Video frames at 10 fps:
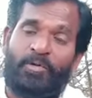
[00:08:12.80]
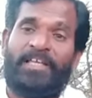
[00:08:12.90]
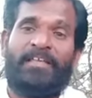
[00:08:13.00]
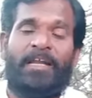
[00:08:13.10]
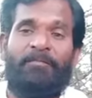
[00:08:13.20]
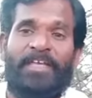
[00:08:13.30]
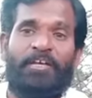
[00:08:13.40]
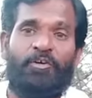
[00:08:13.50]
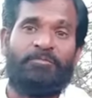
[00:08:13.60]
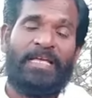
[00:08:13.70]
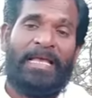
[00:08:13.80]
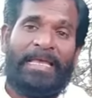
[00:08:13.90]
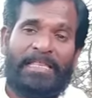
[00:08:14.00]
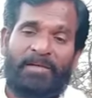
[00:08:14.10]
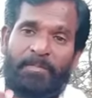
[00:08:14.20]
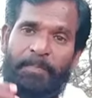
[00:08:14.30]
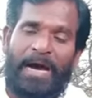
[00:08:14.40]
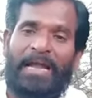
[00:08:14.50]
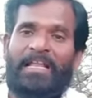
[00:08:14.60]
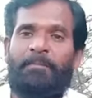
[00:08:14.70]
நுரையீரல் வீக்கம் இந்த மாதிரி
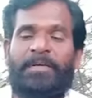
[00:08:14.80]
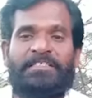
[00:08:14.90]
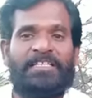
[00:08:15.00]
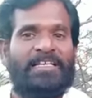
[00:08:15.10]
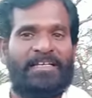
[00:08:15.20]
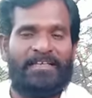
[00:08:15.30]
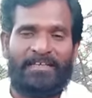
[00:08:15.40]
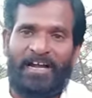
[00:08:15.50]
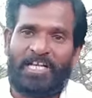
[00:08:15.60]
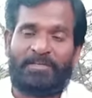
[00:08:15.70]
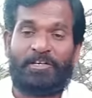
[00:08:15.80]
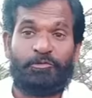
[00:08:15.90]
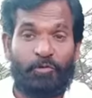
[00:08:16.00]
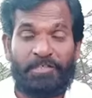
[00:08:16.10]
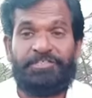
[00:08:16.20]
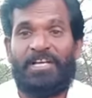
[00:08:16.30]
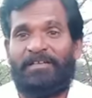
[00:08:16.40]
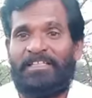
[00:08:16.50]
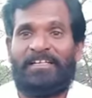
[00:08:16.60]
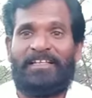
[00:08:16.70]
பல பிரச்சனைகள் எங்கள் வீரர்களுக்கு தொடர்ச்சியாக
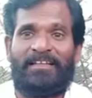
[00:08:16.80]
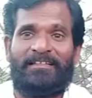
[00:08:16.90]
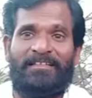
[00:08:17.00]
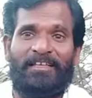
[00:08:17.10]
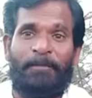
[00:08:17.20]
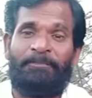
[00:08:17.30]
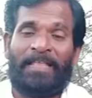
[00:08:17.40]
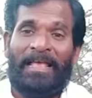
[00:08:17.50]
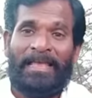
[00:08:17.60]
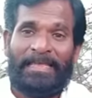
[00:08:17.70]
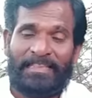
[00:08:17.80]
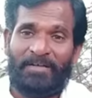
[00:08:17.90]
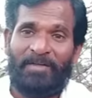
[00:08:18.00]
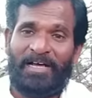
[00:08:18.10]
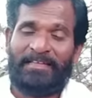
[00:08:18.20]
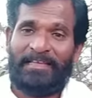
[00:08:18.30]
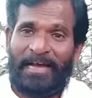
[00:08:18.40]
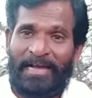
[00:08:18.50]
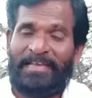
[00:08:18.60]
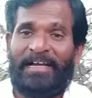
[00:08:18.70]
வந்துக்கிட்டே இருக்குது இந்த மாதிரி
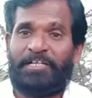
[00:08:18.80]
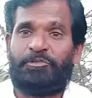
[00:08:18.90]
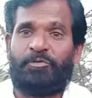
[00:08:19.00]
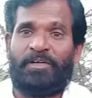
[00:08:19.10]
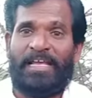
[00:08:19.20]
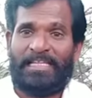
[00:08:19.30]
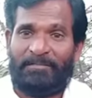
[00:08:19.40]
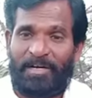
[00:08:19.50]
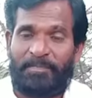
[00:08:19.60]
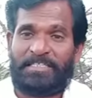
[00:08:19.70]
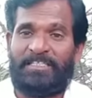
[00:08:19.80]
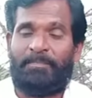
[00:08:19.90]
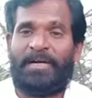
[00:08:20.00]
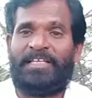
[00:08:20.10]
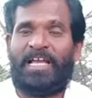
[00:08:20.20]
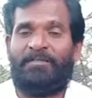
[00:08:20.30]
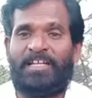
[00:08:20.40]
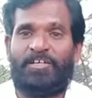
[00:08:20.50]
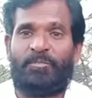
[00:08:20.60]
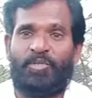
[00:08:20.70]
ஹை ஆட்டிடியூட்ல இந்த மாதிரி பிரச்சனை பணியால்
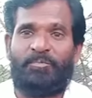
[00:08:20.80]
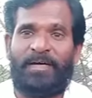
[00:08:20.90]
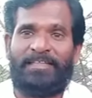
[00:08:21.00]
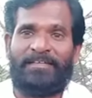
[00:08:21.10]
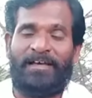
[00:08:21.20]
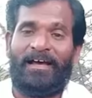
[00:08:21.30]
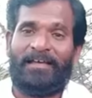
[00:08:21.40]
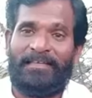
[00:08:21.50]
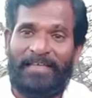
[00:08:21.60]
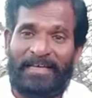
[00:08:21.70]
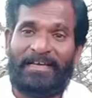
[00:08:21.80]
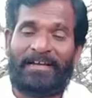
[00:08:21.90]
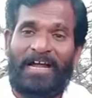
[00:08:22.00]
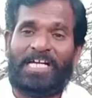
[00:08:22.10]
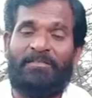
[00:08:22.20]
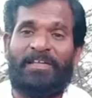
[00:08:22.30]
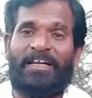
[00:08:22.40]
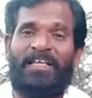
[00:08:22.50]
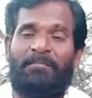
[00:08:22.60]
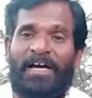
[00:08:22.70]
வருகின்ற பொழுது பார்த்தீங்கன்னா எங்கள் இராணுவ
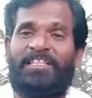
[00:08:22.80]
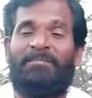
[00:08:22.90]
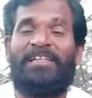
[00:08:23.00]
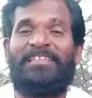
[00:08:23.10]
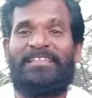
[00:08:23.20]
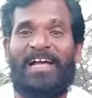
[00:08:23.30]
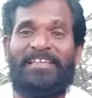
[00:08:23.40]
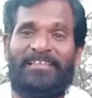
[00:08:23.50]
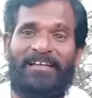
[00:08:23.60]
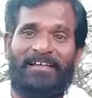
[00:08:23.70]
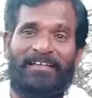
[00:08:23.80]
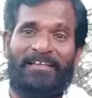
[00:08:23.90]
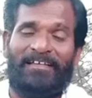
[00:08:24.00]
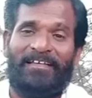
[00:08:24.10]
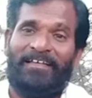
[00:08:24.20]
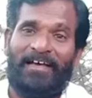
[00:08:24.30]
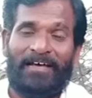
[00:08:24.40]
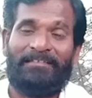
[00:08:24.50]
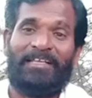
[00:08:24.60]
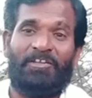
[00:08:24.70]
வீரர்களே மாற்றி மாற்றி தாக்கிக்கிறாங்க
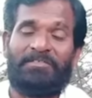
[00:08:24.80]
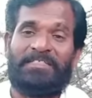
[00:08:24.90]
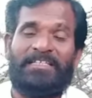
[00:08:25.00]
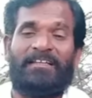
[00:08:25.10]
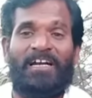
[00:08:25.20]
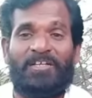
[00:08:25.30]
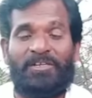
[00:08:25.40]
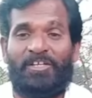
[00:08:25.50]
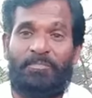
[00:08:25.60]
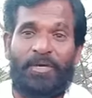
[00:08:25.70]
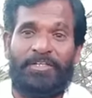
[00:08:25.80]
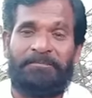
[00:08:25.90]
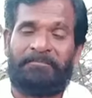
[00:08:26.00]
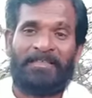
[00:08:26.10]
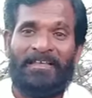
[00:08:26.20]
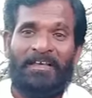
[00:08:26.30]
அந்த அளவுக்கு சீன ராணுவர்களுக்கு போயிடுது